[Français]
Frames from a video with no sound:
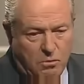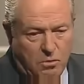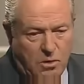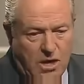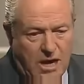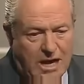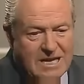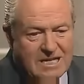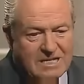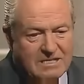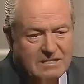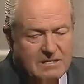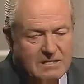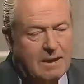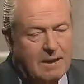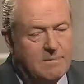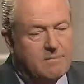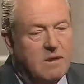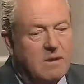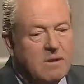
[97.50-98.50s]
à
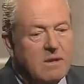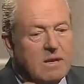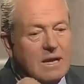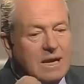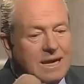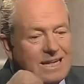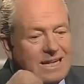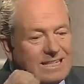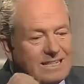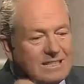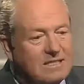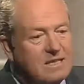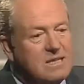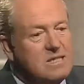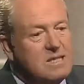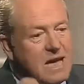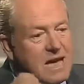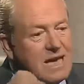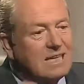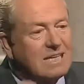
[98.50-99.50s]
l'islam les
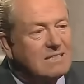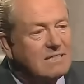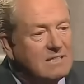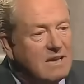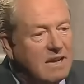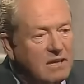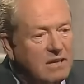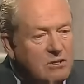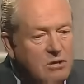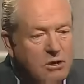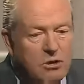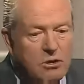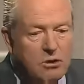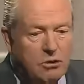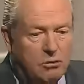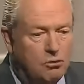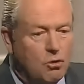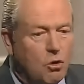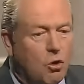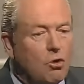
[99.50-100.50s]
signes
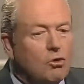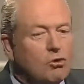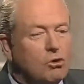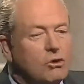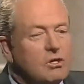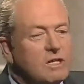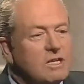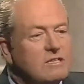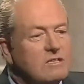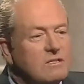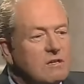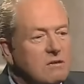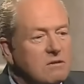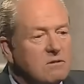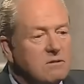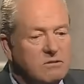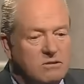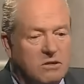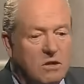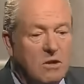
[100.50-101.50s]
extérieurs de
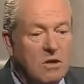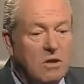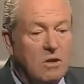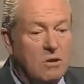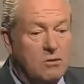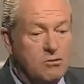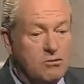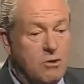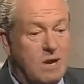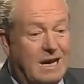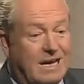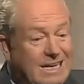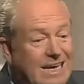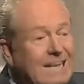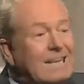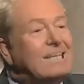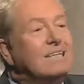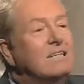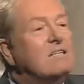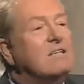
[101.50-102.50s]
reconnaissance de la
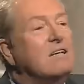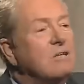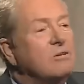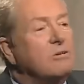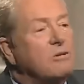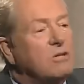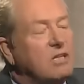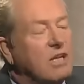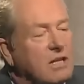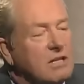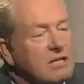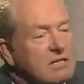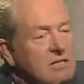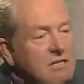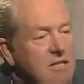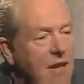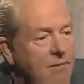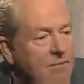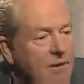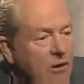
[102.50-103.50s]
qualité de terre d'islam en